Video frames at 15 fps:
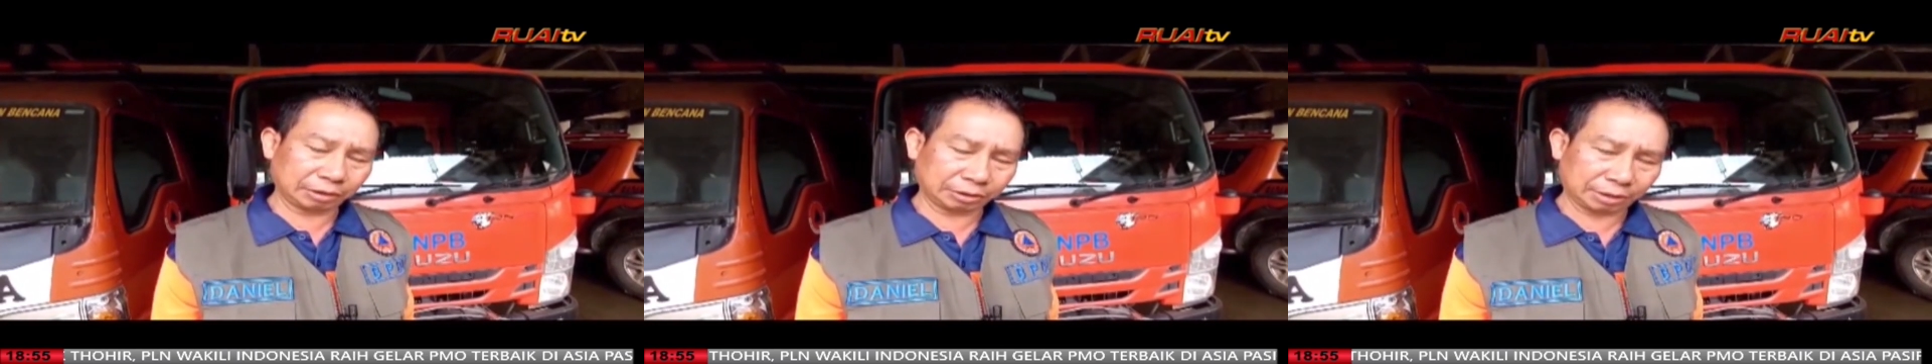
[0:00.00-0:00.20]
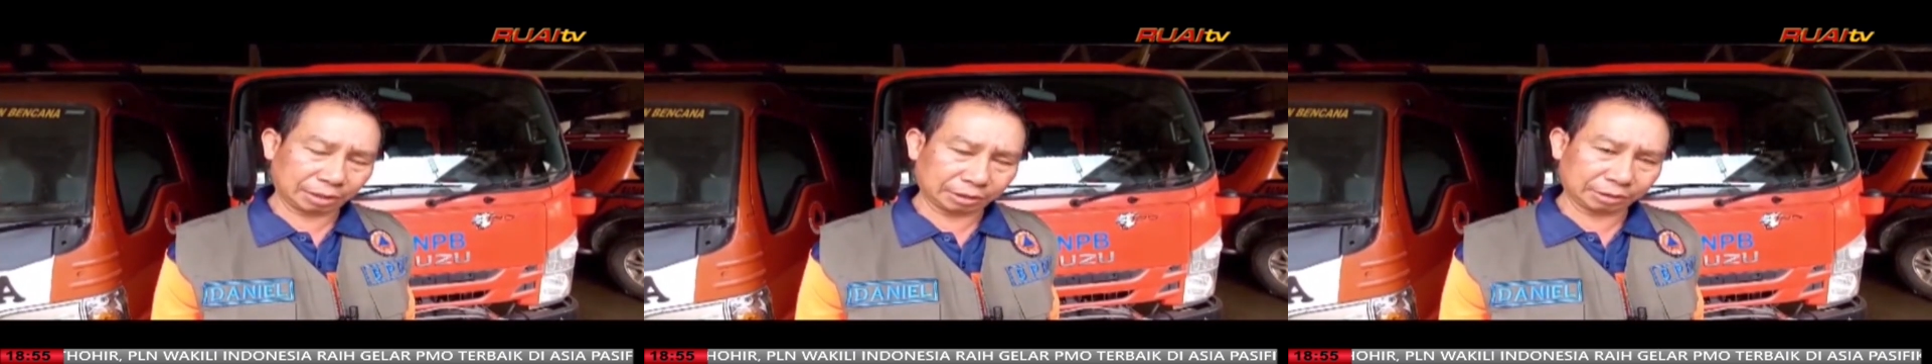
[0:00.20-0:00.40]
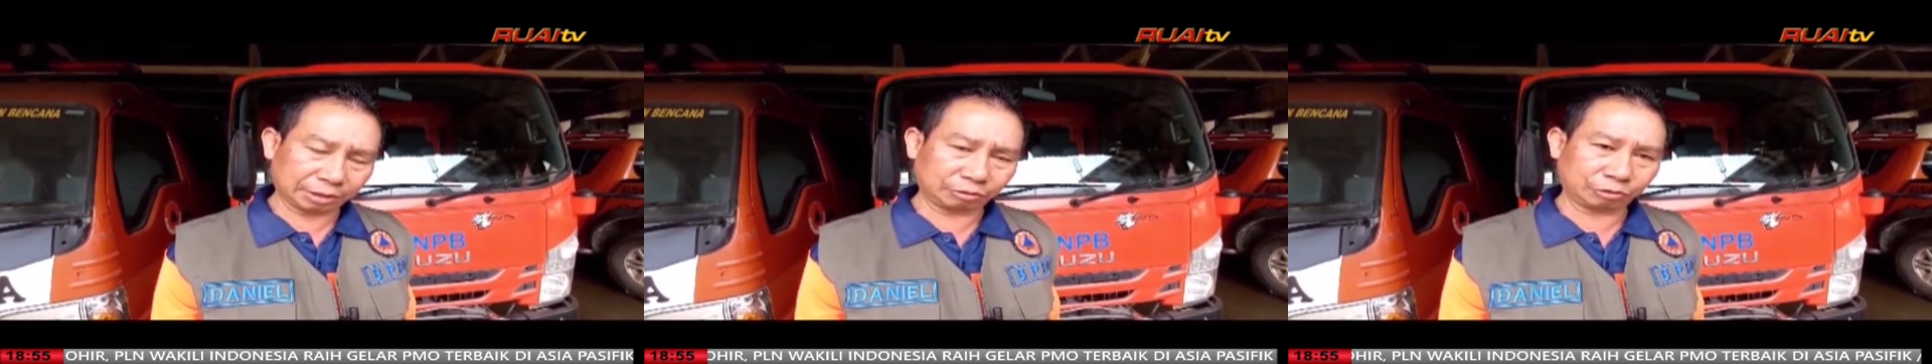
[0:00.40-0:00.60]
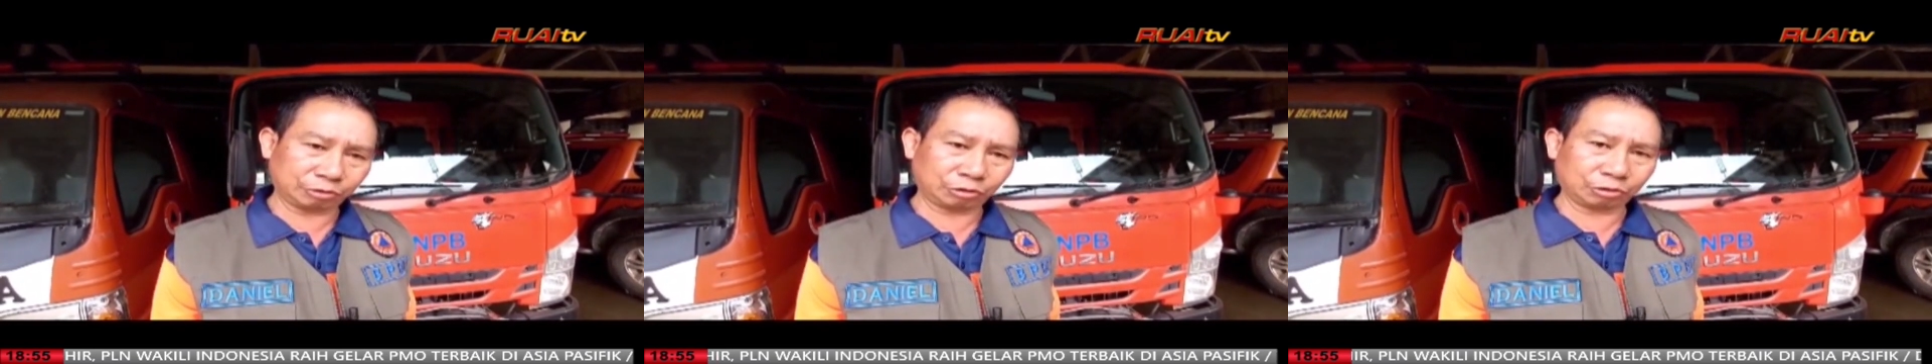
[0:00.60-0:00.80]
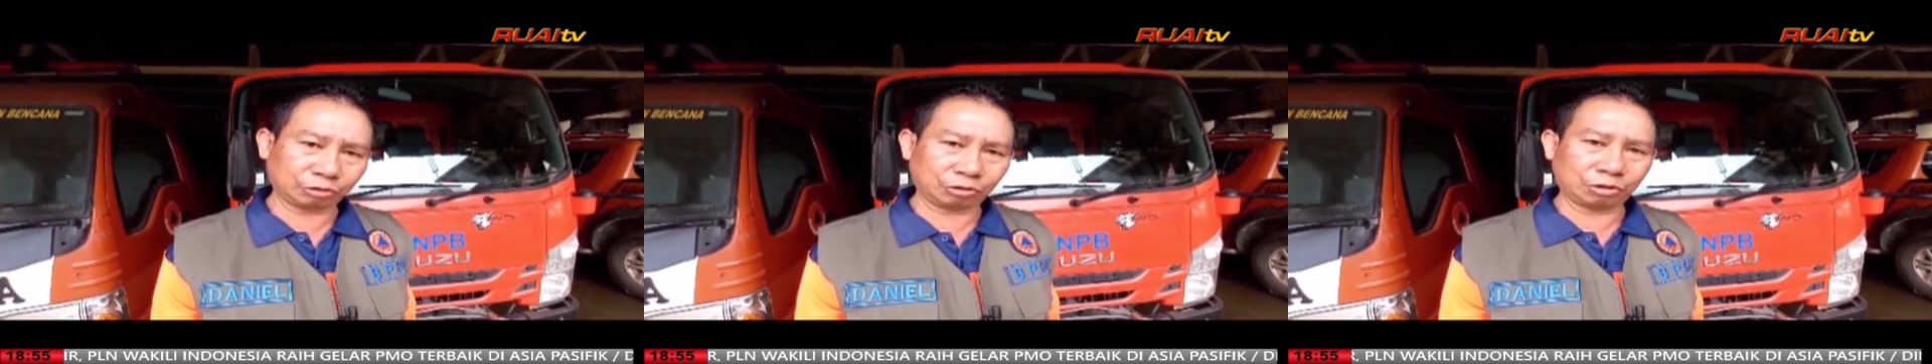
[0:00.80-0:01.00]
Salah satu
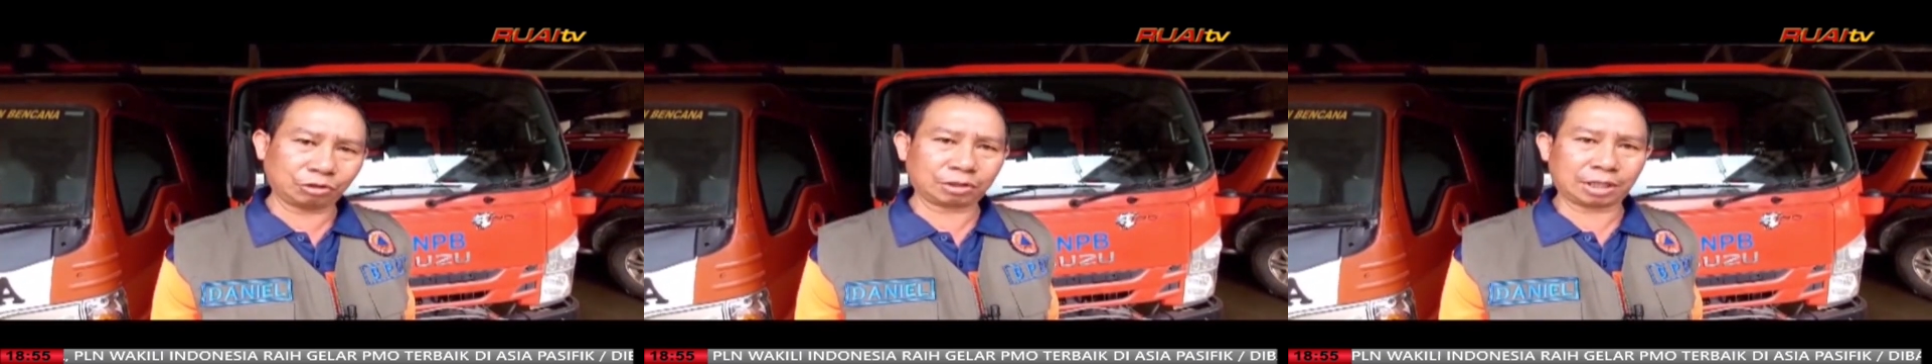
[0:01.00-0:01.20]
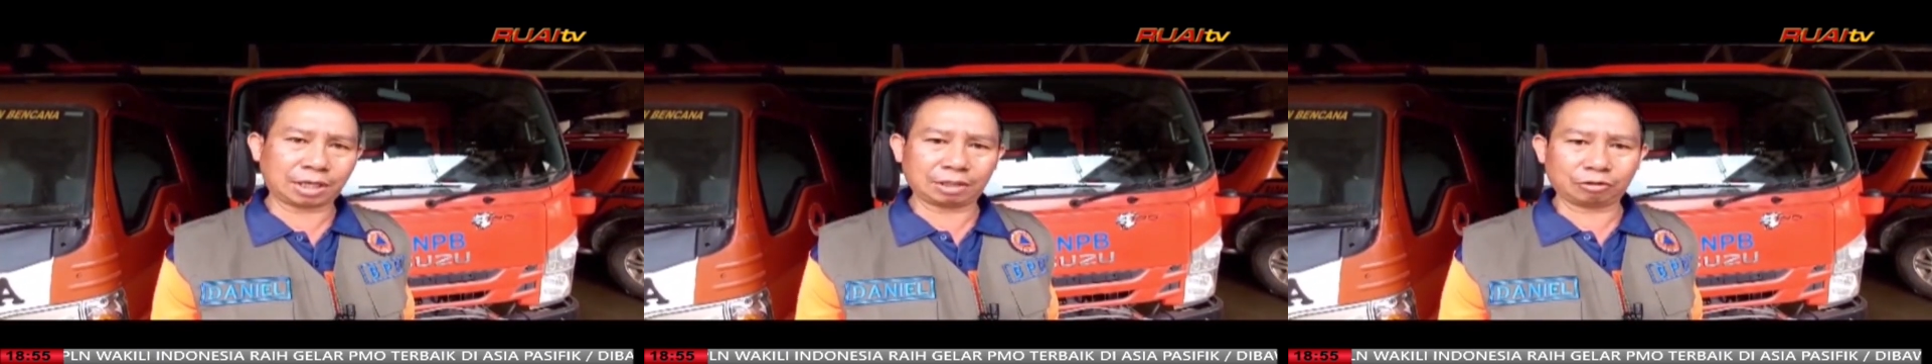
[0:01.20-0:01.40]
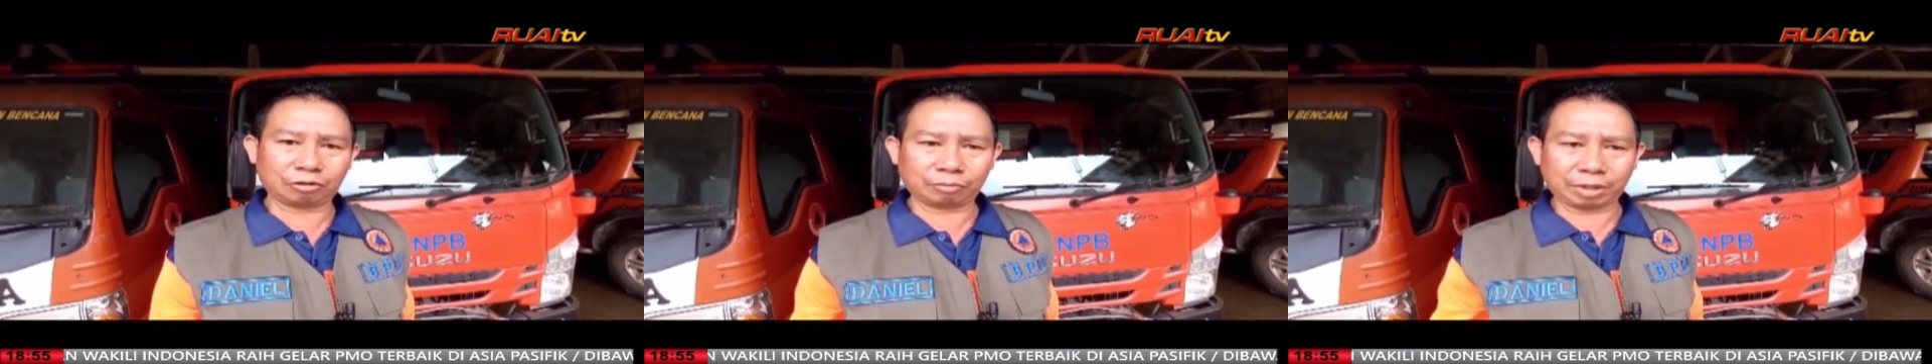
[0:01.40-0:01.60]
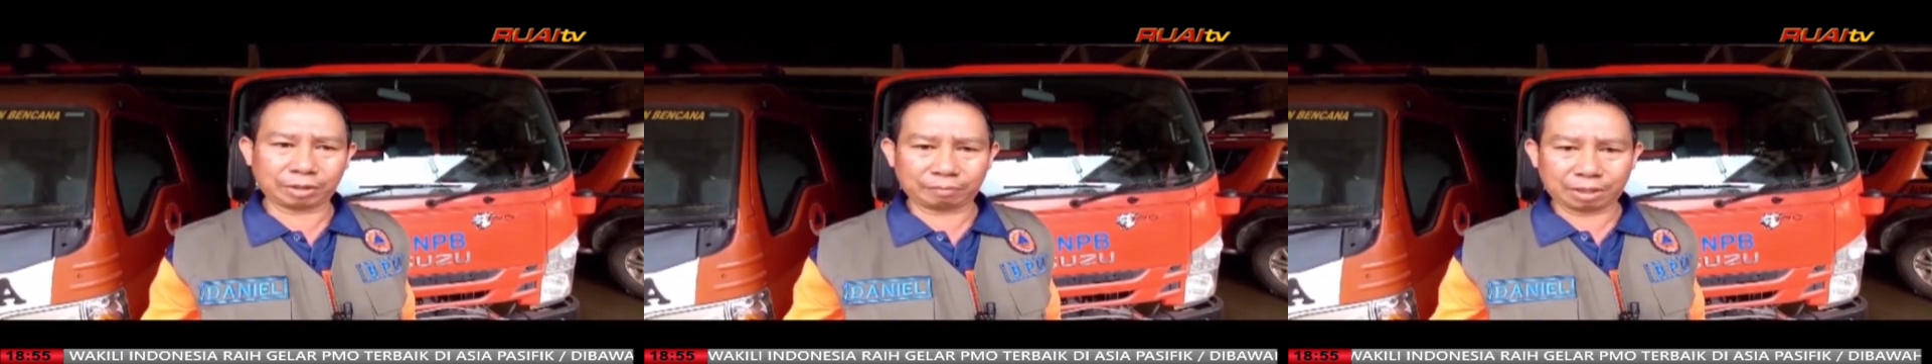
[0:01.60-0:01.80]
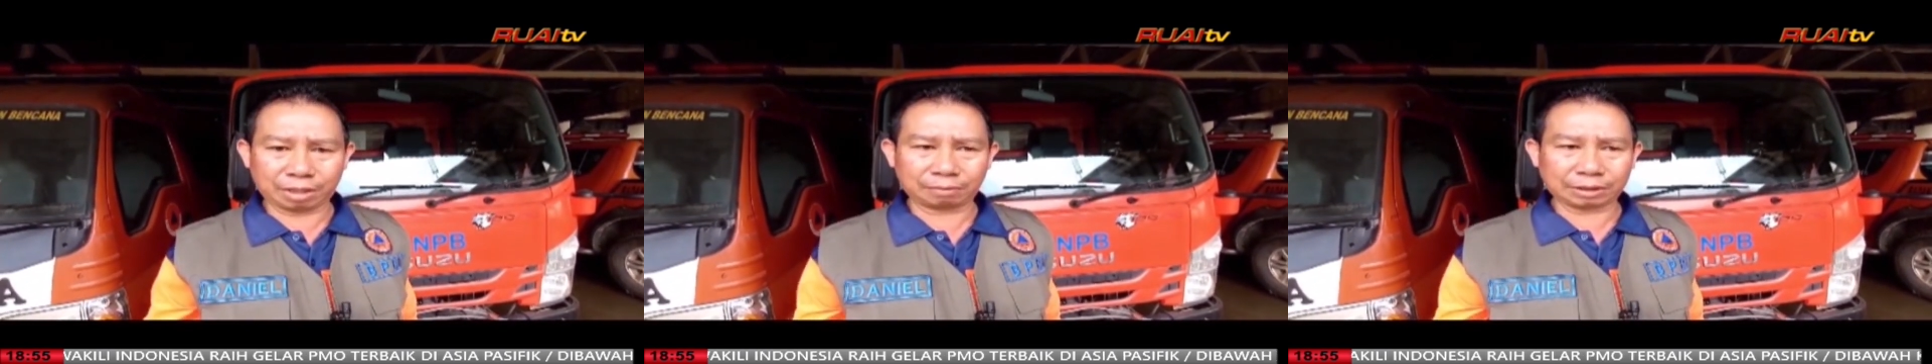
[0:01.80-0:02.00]
contoh, kalau
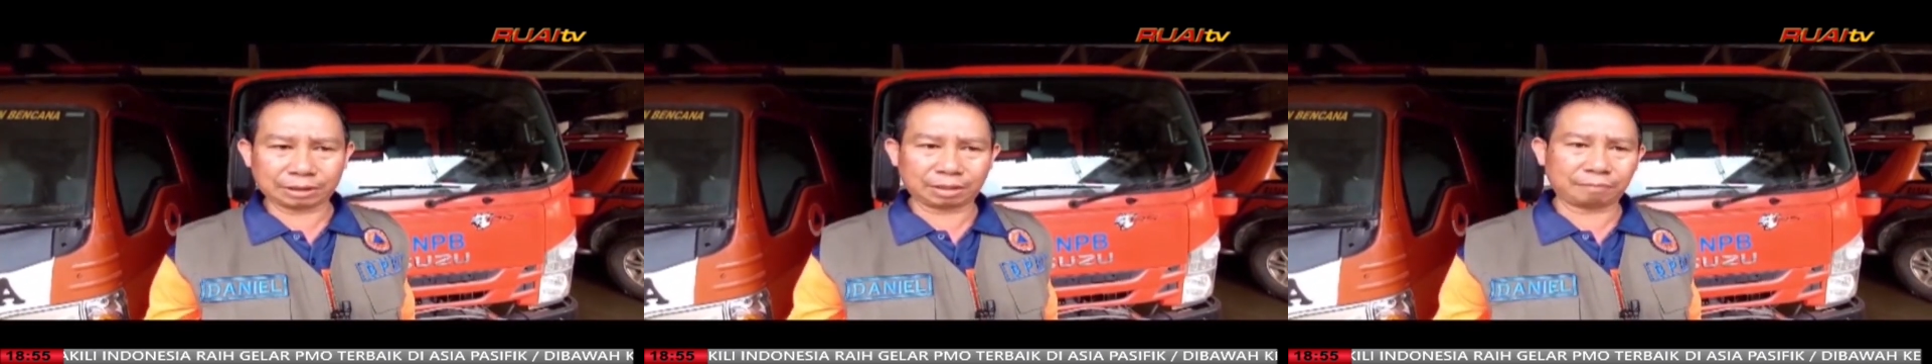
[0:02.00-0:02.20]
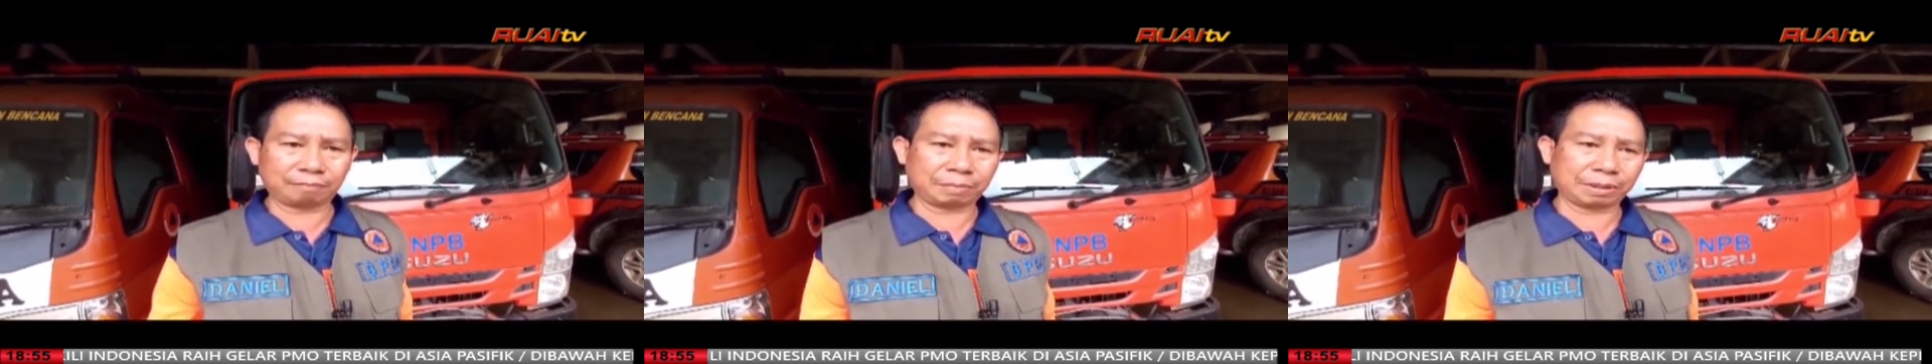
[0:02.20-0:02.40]
memang dalam